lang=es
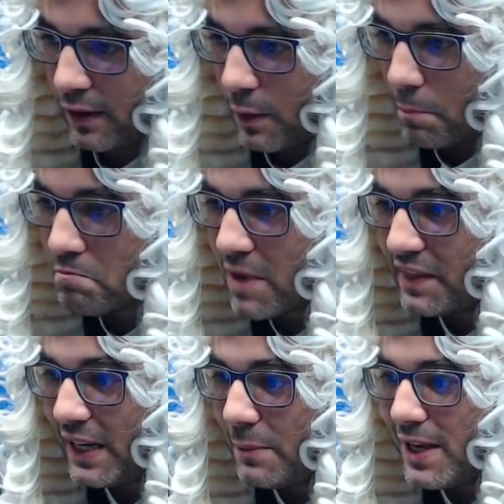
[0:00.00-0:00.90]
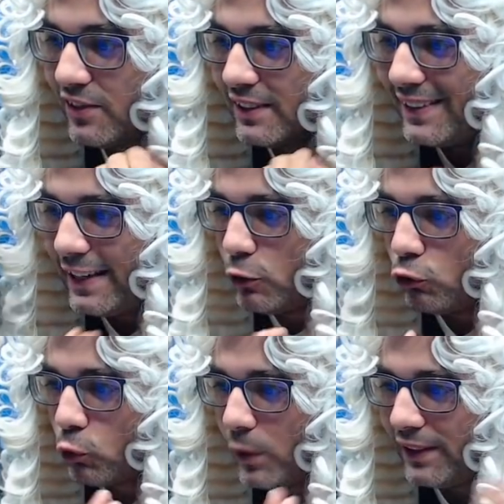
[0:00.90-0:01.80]
Madre mía, si tiene
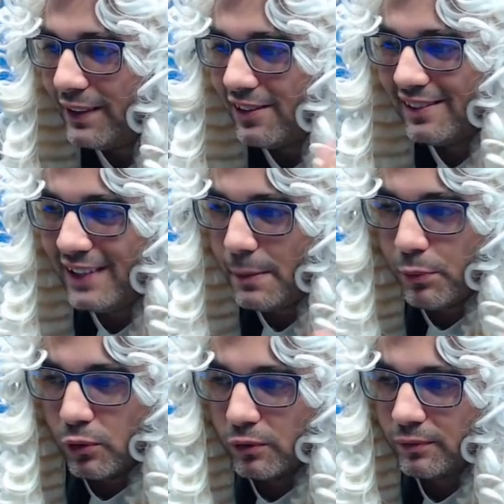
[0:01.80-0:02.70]
dos cuentas el tipo.